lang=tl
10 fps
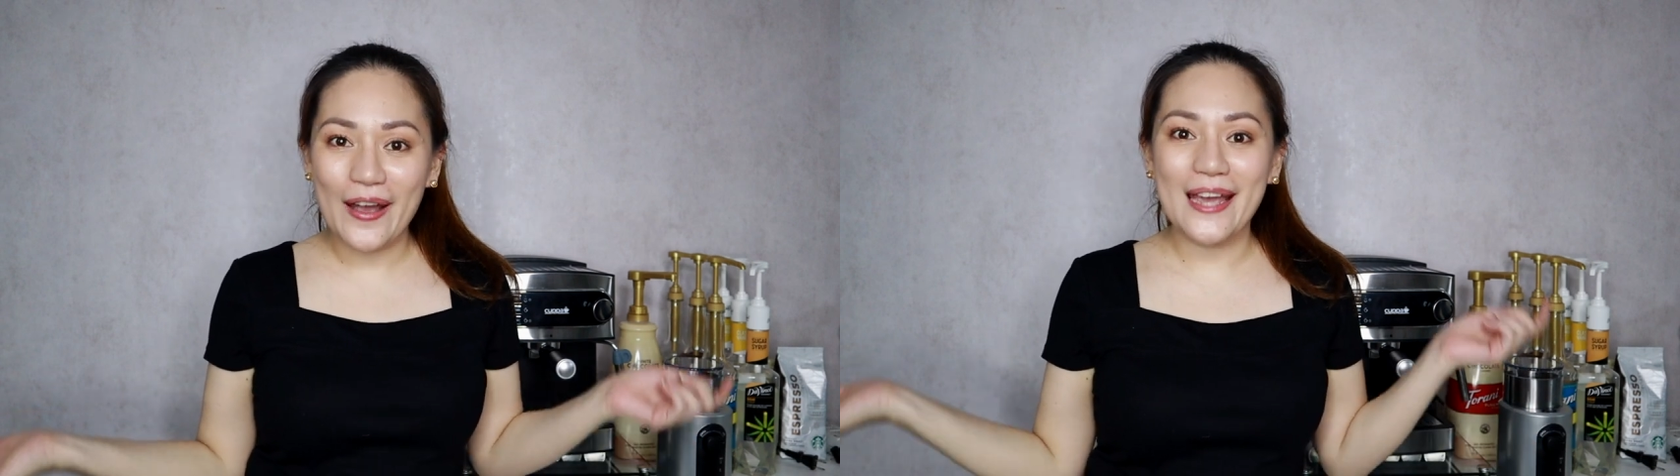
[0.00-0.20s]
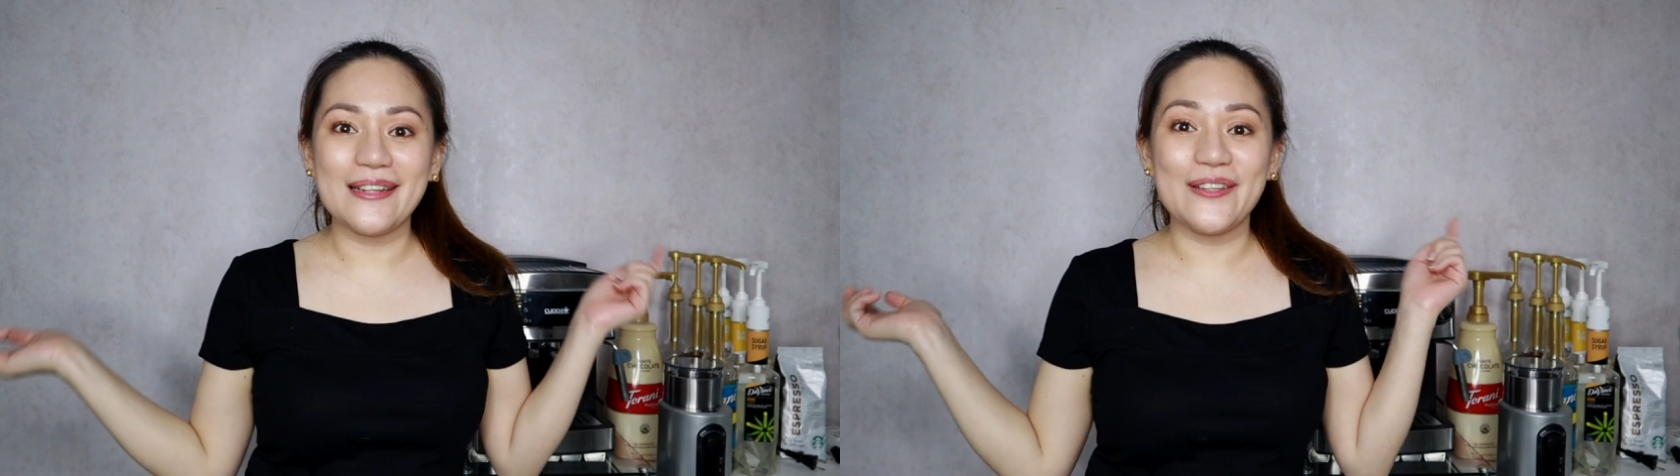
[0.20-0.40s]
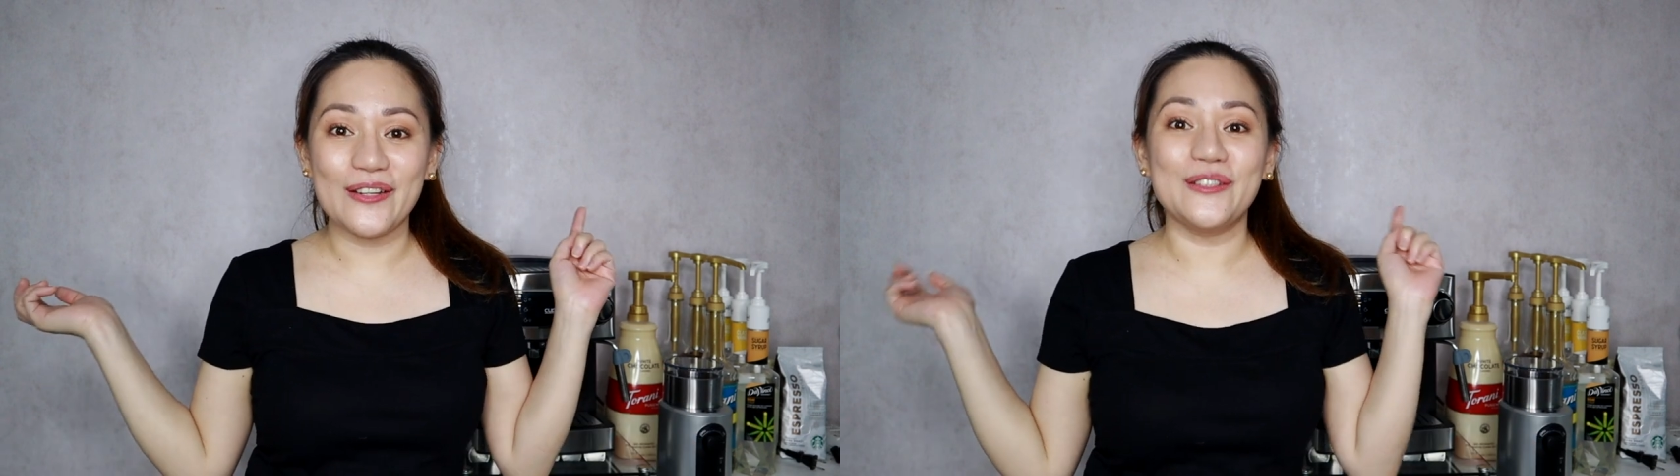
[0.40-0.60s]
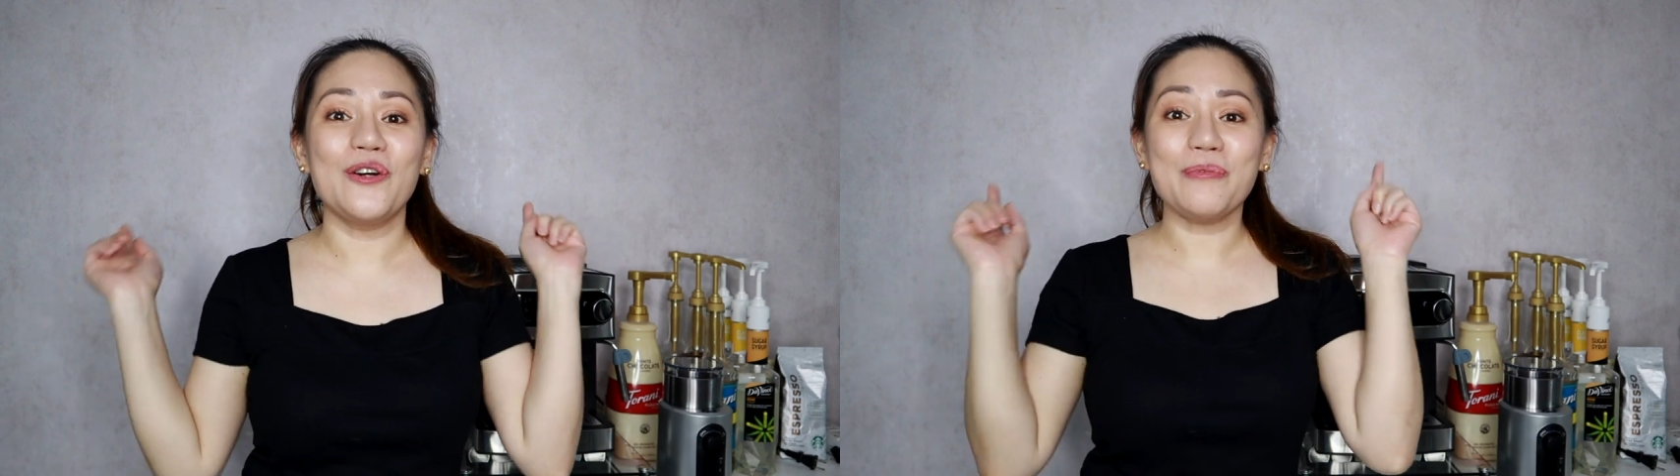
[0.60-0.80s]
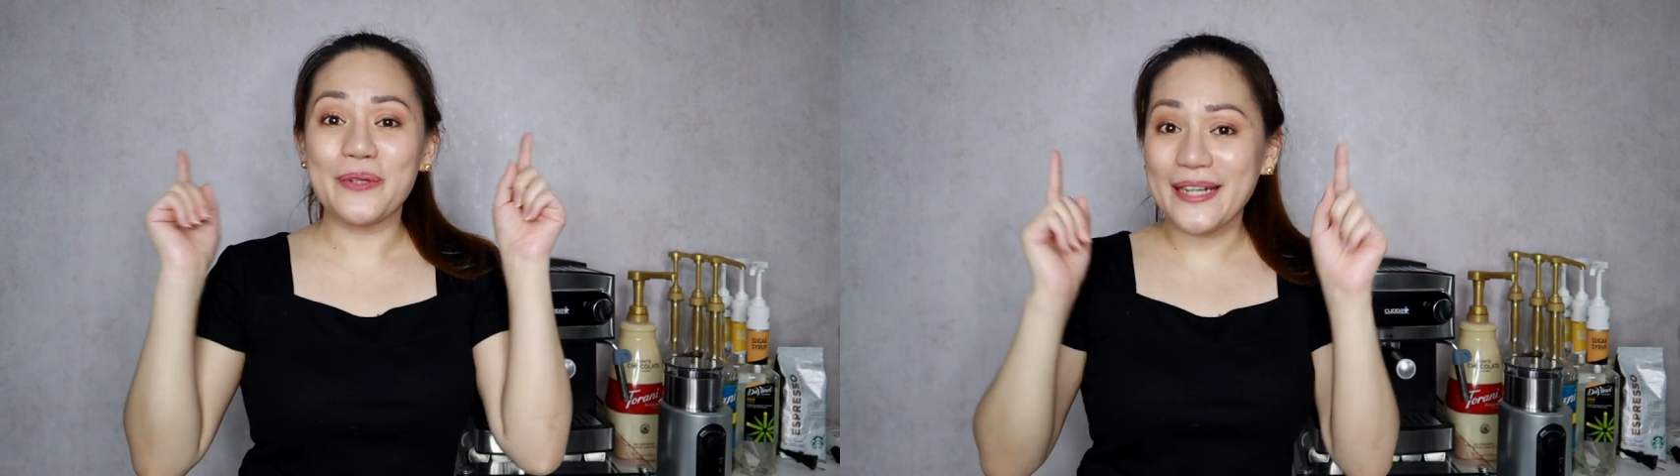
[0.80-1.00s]
And yun,
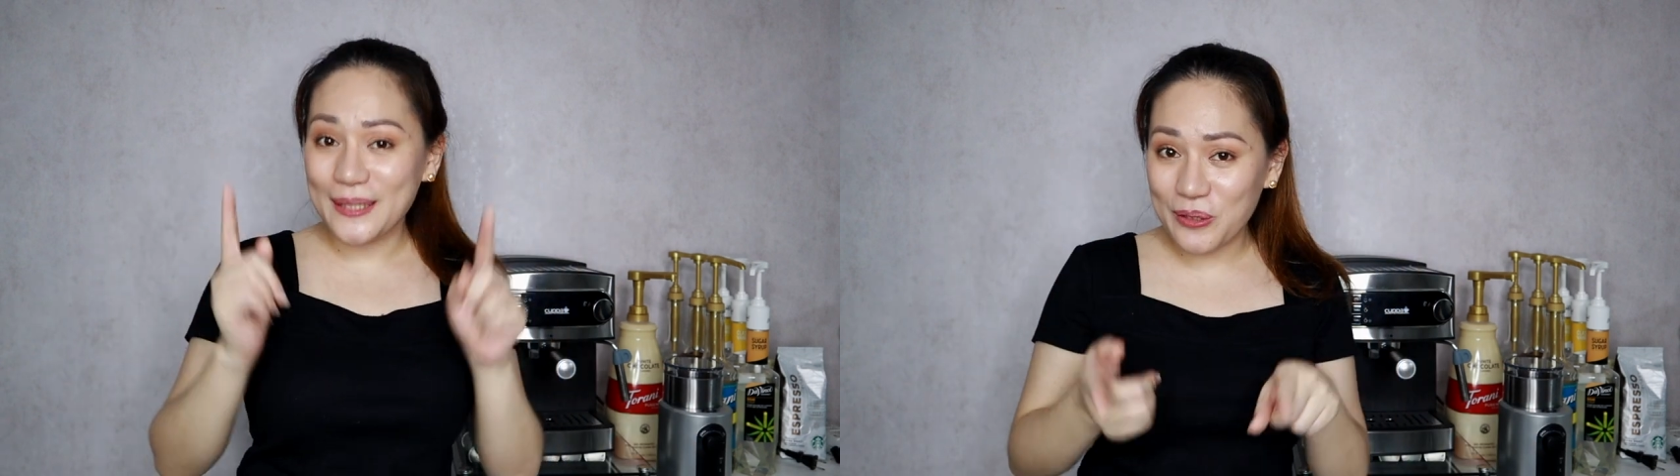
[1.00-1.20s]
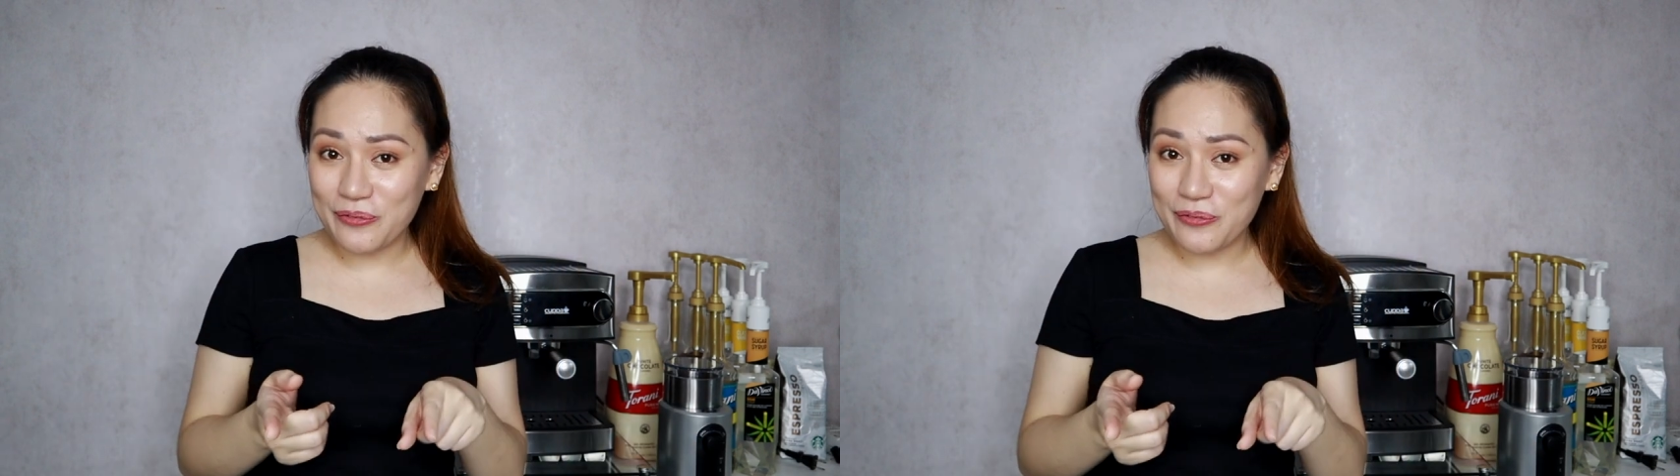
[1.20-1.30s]
don't forget